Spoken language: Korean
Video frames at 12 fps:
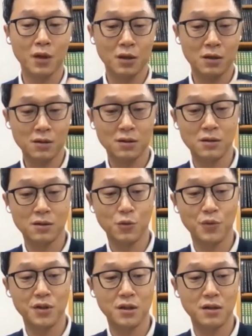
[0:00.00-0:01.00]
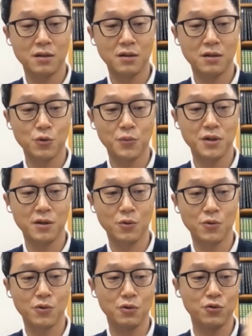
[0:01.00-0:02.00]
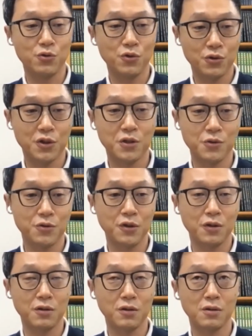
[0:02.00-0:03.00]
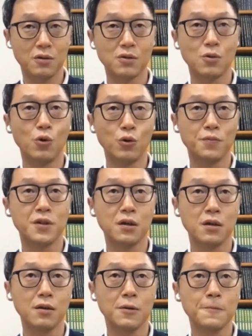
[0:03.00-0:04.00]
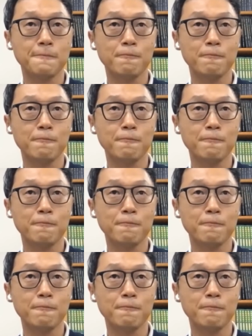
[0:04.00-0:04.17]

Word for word: 그 소비자의 욕구를 충족시킬 수 있는 그 공급자가